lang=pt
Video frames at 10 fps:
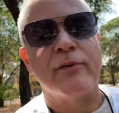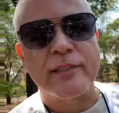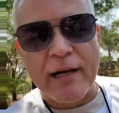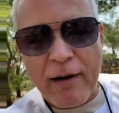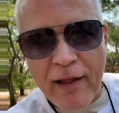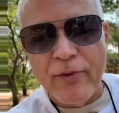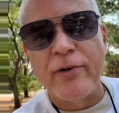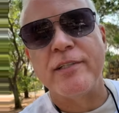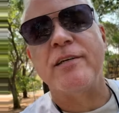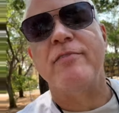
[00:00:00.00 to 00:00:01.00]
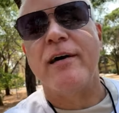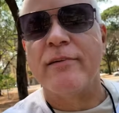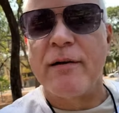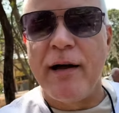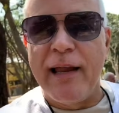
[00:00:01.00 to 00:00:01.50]
aos trabalhadores que vieram
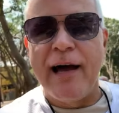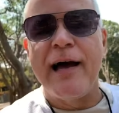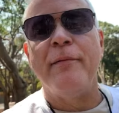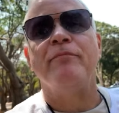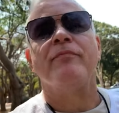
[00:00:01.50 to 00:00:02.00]
trabalhar